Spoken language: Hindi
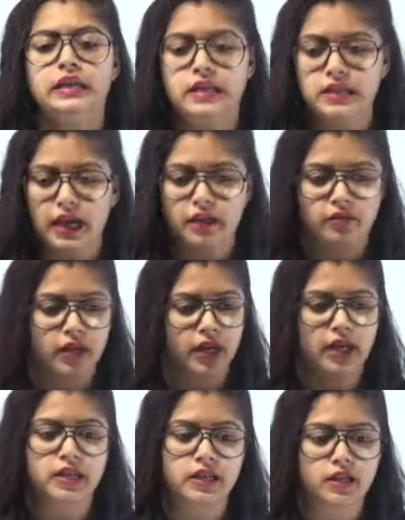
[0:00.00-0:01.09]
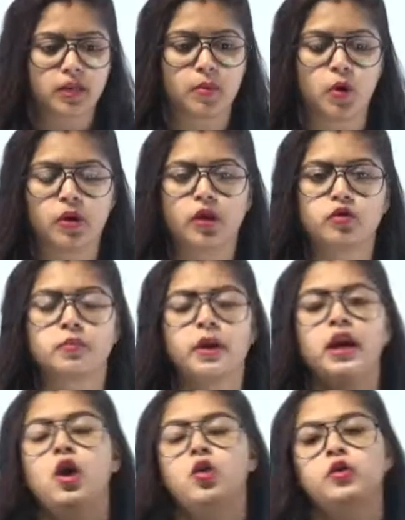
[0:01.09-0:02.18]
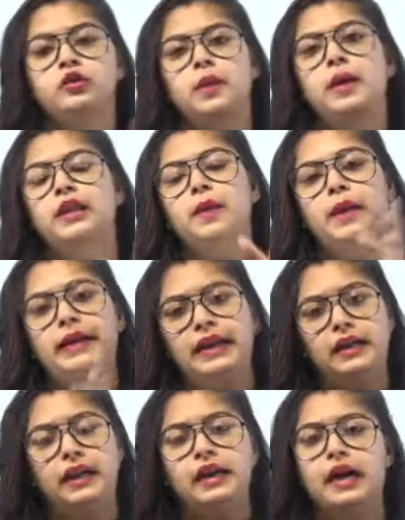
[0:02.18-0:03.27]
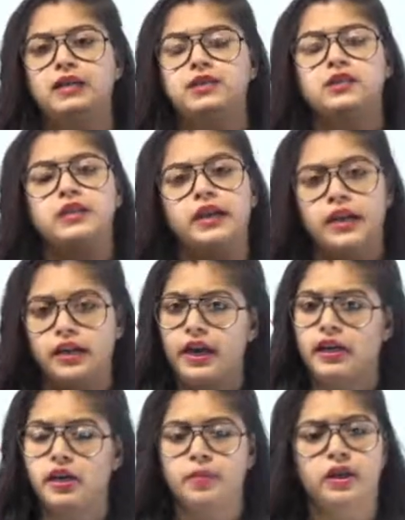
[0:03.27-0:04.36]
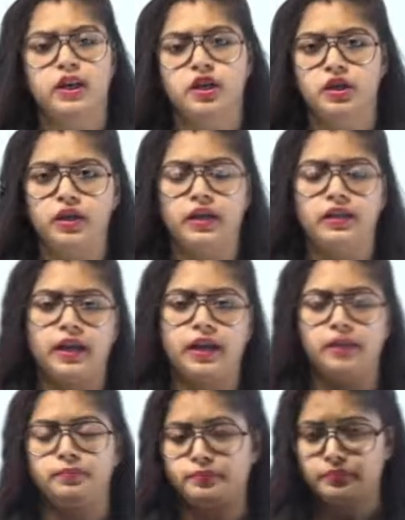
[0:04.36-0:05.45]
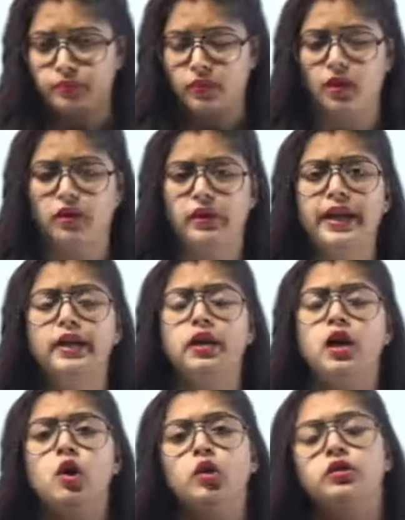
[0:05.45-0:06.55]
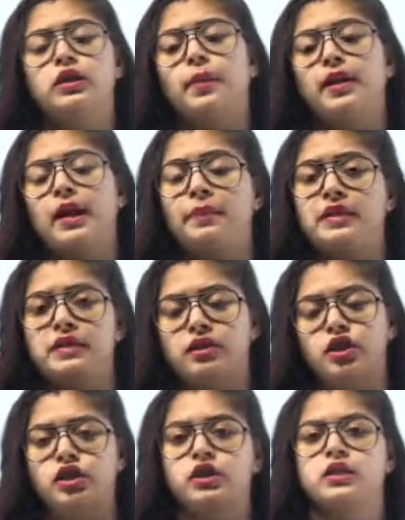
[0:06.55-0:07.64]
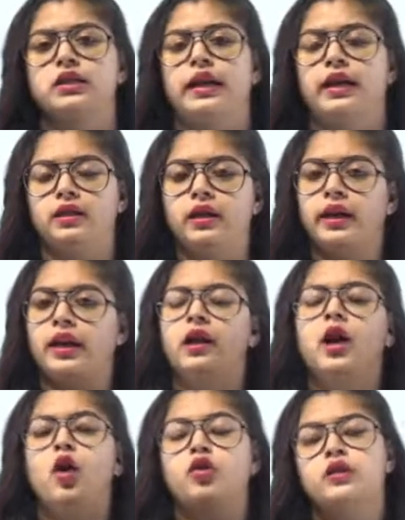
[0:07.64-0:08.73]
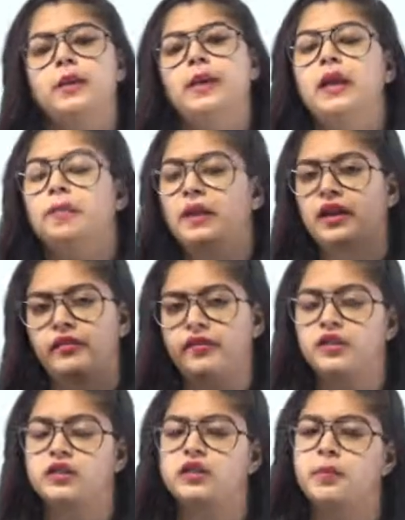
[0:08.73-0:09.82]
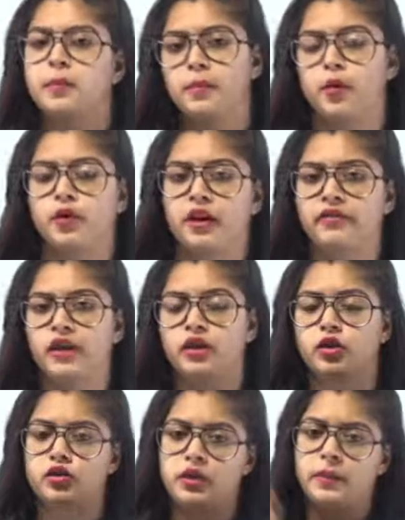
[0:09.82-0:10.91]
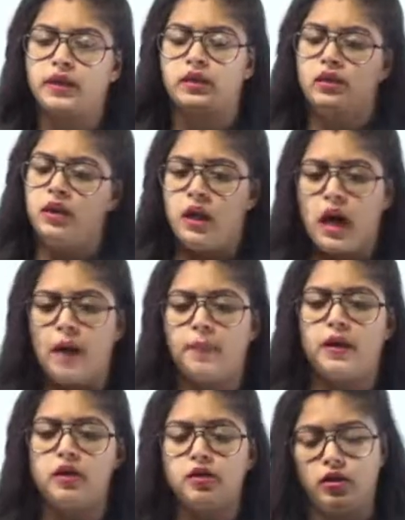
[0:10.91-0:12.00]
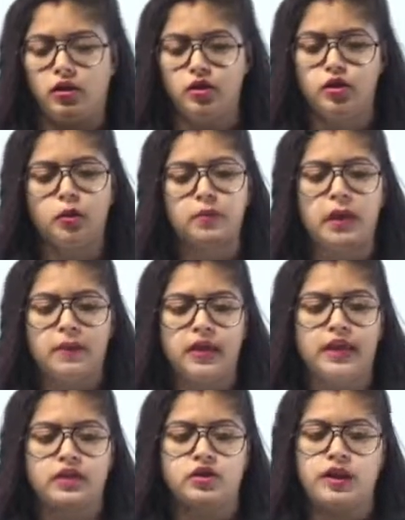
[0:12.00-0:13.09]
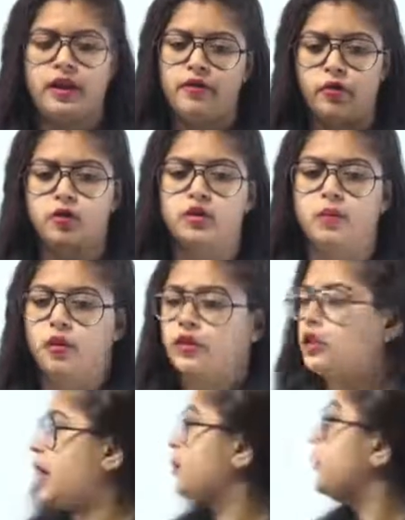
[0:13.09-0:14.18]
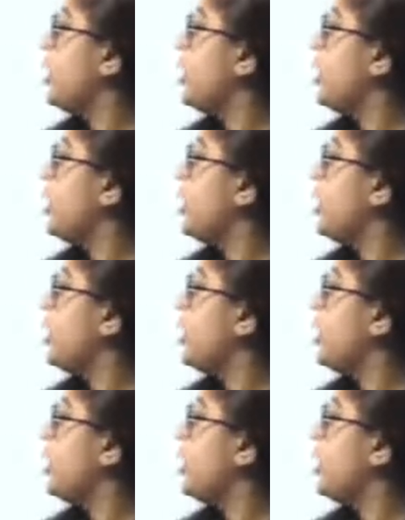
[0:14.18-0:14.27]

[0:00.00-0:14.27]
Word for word: डिजाइन वगैरह ये सब होंगे उसमें उस उसके बाद आपका डेटा एनालिसिस एंड डेटा इंटरप्रिटेशन रहता है राइट right? उसके बाद आपके सजेशंस रहते हैं उसके बाद आपके रेफरेंसेस या बिब्लोग्राफी रहते हैं उसके बाद आपका जो भी आपके एक्स्ट्रा है वो सब होते हैं